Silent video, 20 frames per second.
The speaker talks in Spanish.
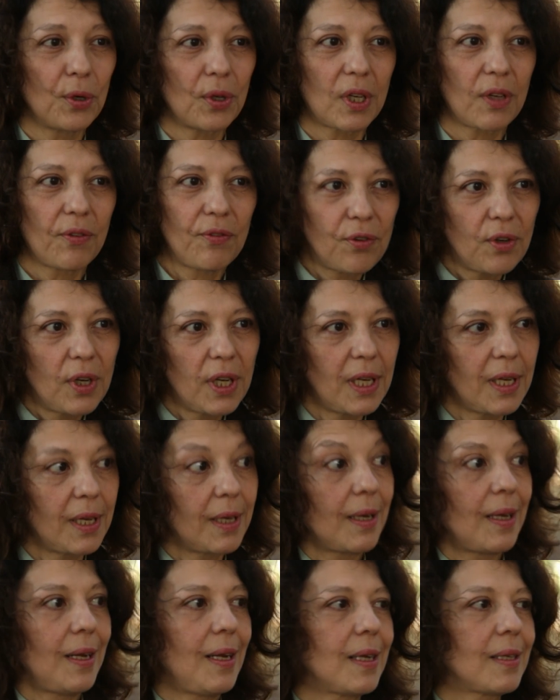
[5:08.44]
porque
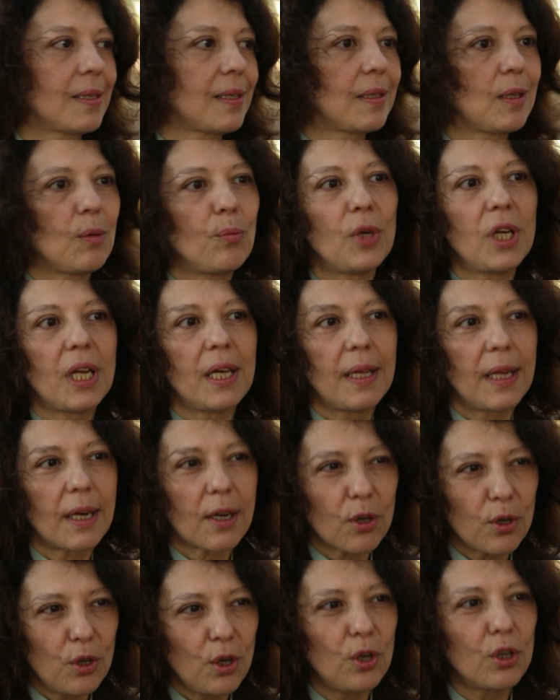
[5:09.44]
fue el exitismo y la
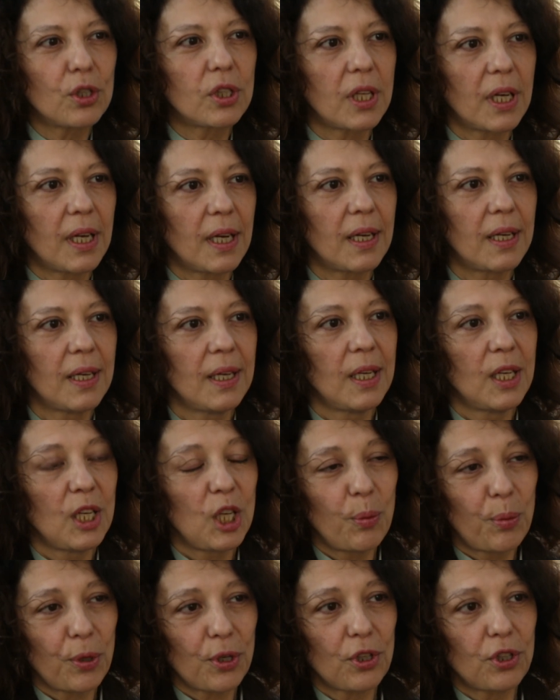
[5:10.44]
derrota
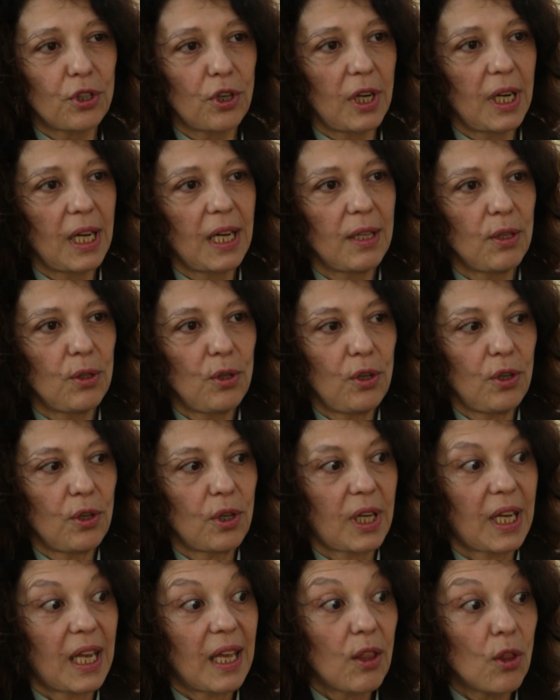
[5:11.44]
y por otro lado
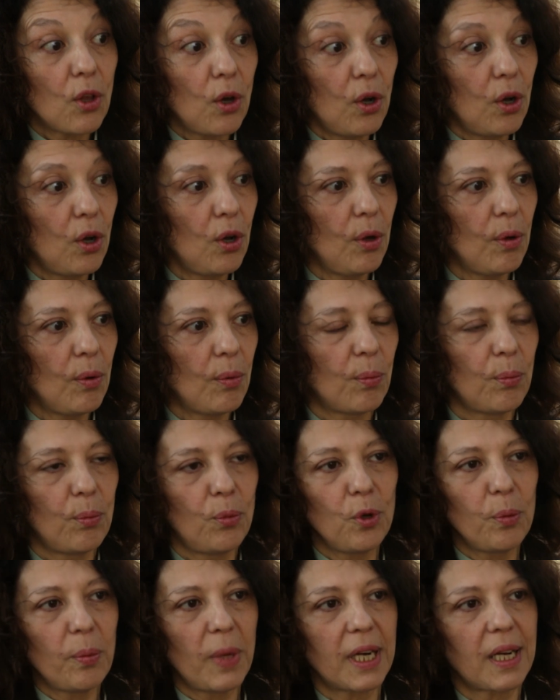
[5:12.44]
quedó
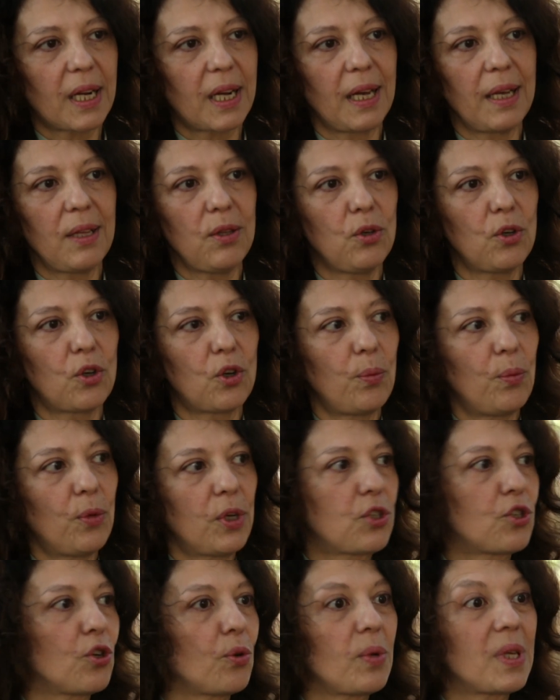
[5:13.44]
muy marcado
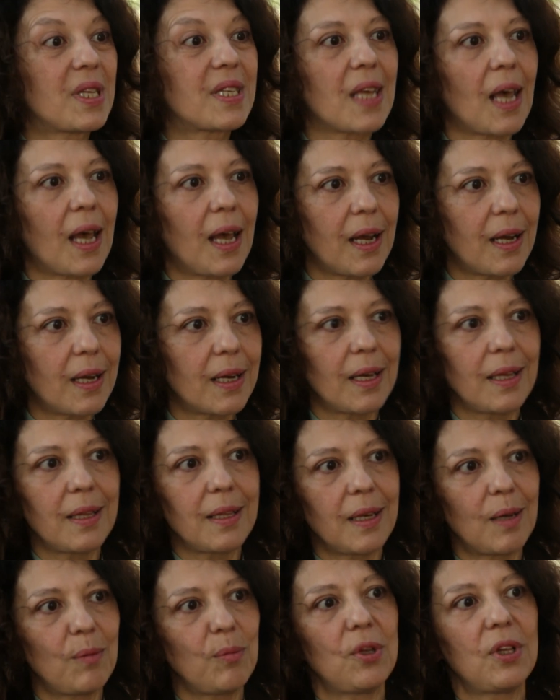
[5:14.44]
como hecho bisagra
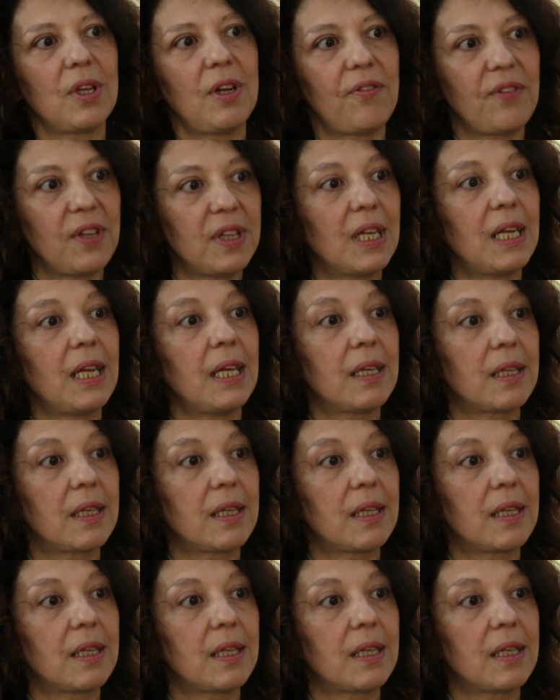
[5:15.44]
digamos del fin de la